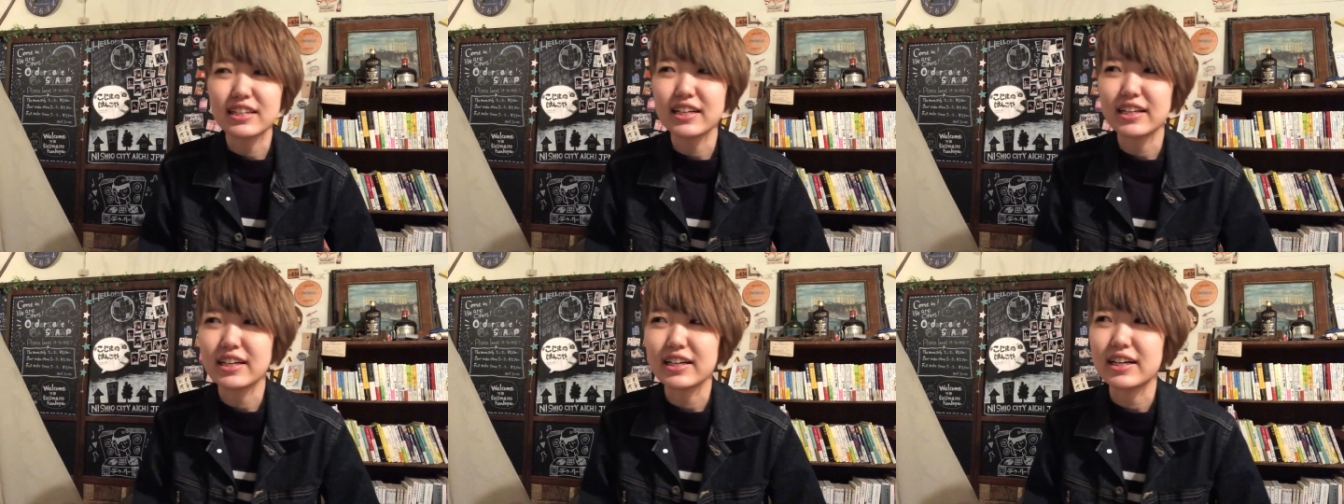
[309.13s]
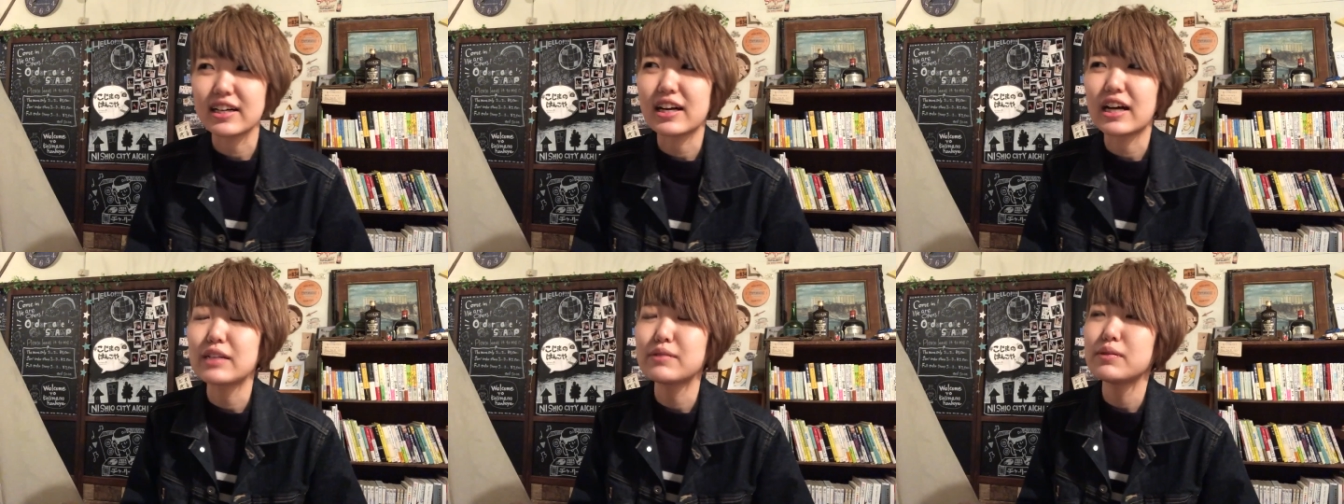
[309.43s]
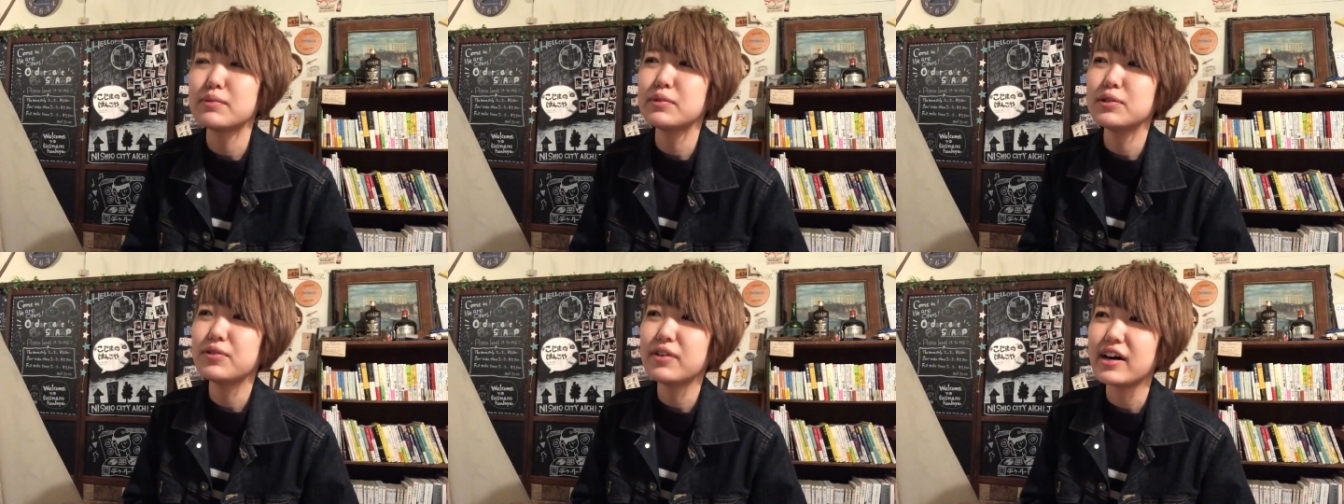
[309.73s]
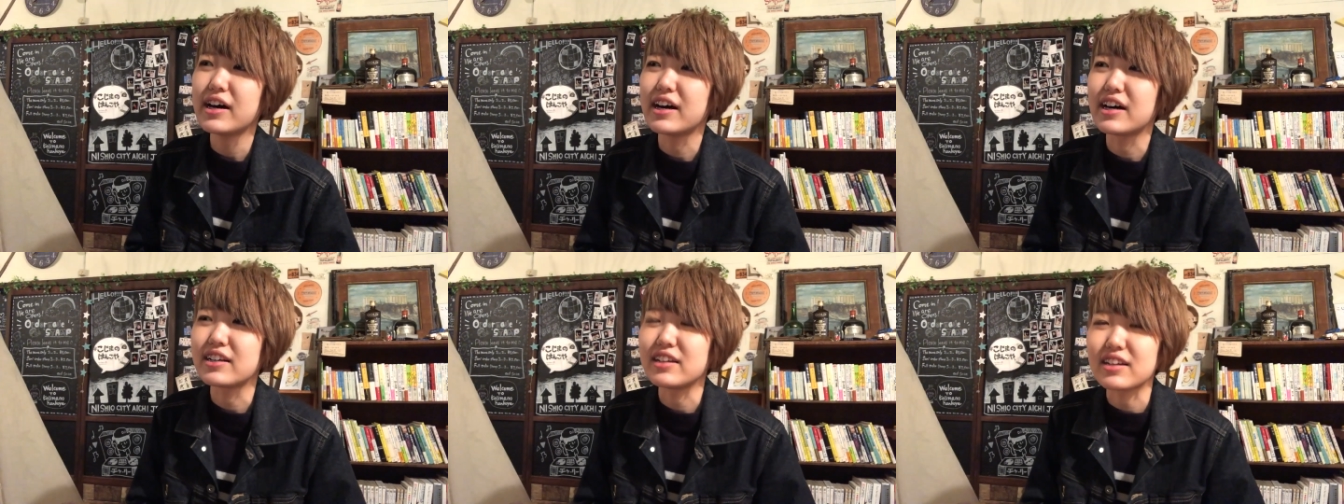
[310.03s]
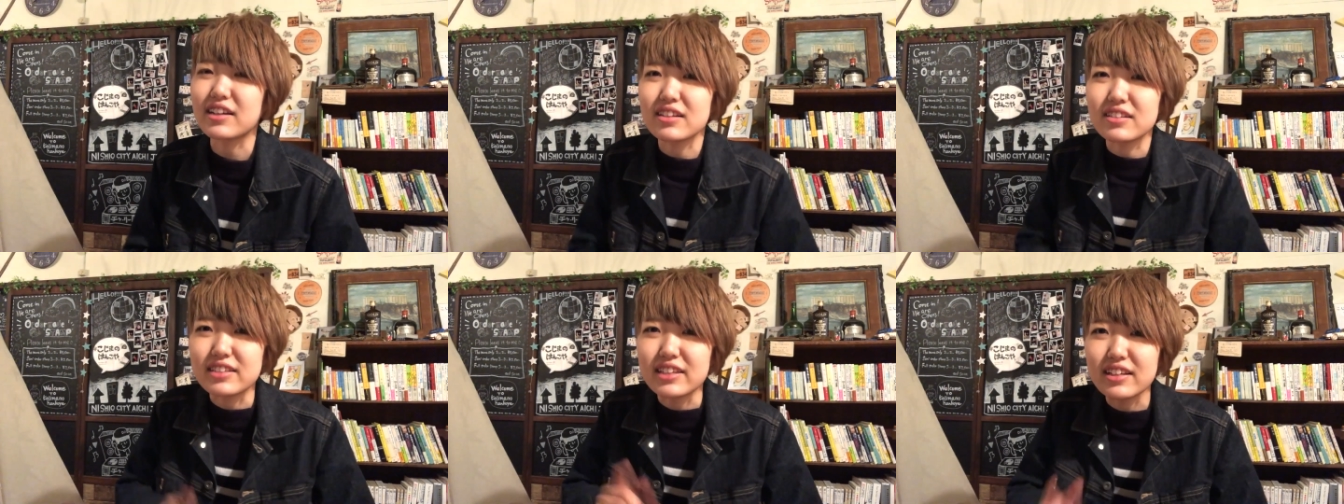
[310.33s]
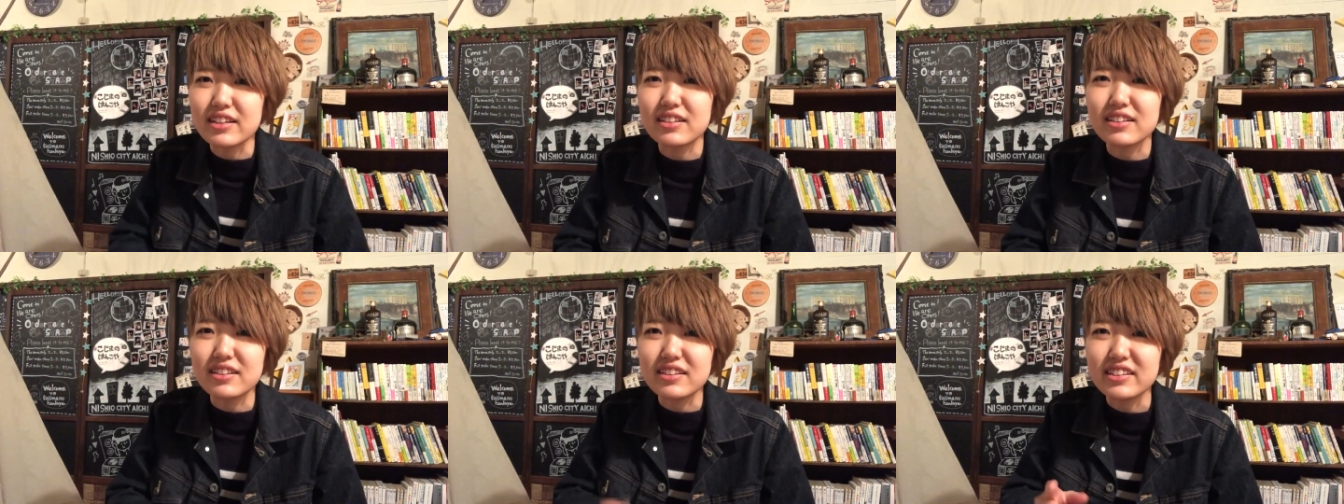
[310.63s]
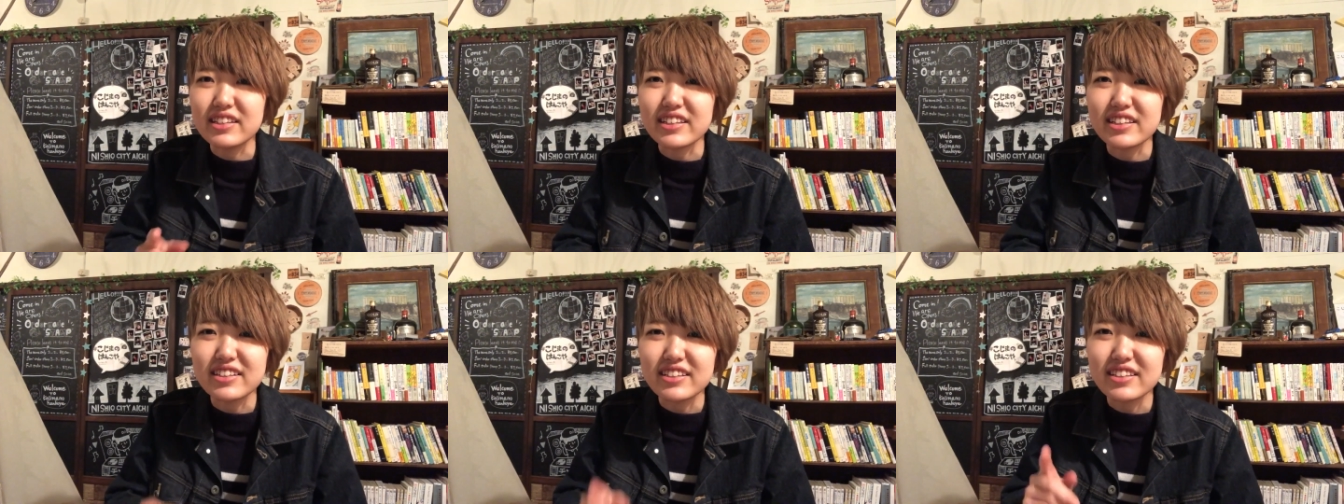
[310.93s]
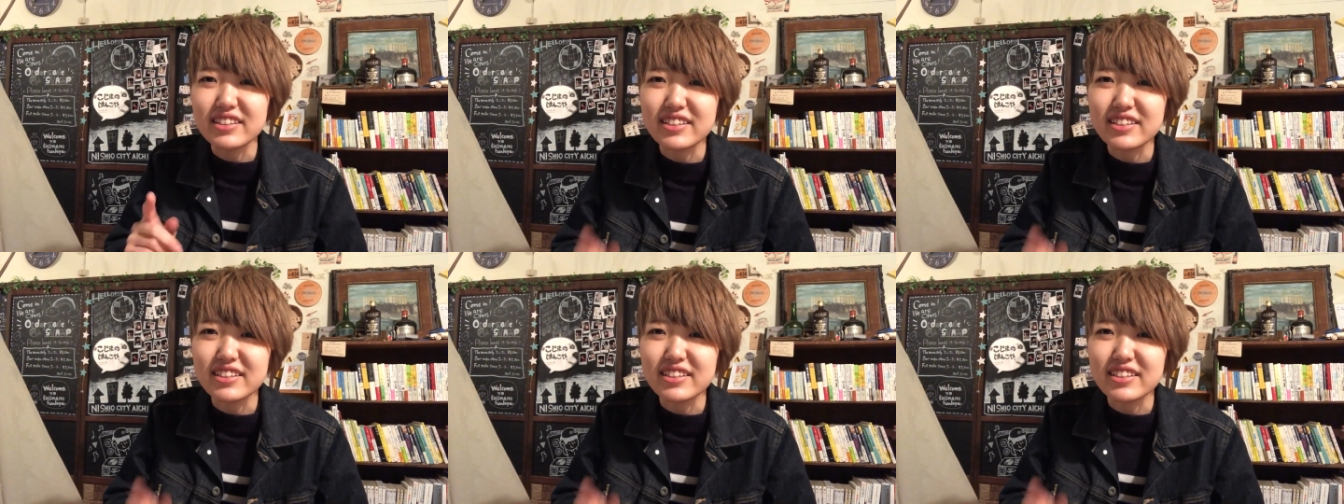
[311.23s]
なんかアルバムはなんか「てんてんてんてんてん